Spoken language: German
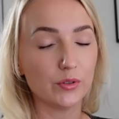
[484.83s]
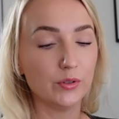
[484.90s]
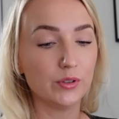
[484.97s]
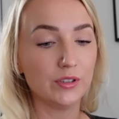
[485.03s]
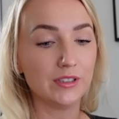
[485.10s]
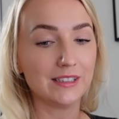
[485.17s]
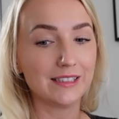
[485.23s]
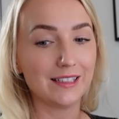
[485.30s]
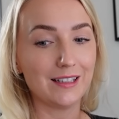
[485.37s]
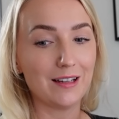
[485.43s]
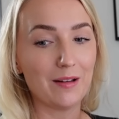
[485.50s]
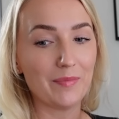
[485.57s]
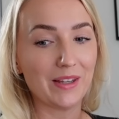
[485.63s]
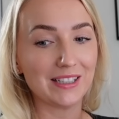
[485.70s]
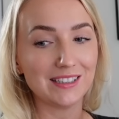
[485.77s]
und
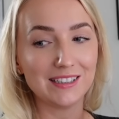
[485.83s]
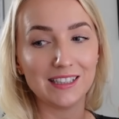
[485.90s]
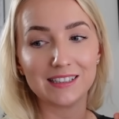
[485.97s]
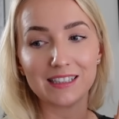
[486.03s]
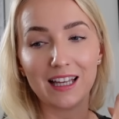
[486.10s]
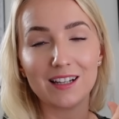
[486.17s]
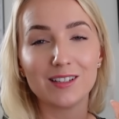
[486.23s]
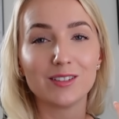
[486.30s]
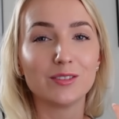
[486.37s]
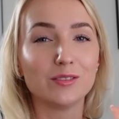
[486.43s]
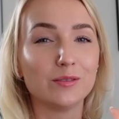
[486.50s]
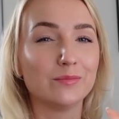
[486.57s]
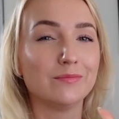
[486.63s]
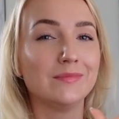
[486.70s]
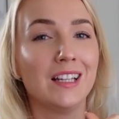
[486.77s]
ähm, das ist jetzt gerade so
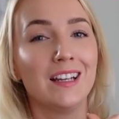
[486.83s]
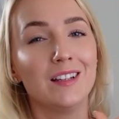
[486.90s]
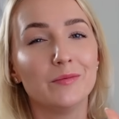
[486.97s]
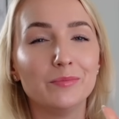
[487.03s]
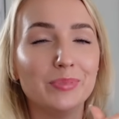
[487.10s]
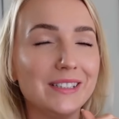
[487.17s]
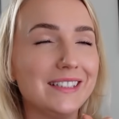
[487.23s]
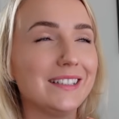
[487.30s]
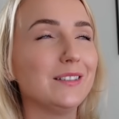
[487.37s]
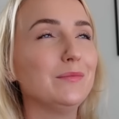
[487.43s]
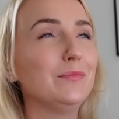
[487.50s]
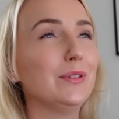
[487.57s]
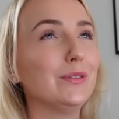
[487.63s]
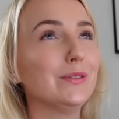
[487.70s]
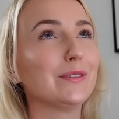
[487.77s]
eine ein bisschen
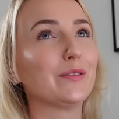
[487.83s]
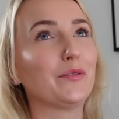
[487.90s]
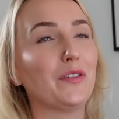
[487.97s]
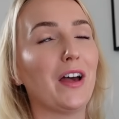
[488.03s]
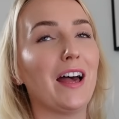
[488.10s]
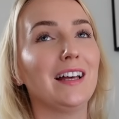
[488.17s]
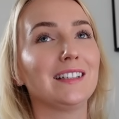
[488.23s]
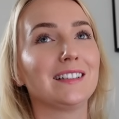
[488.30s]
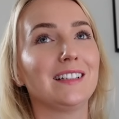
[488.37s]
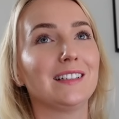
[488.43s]
blöde Phase,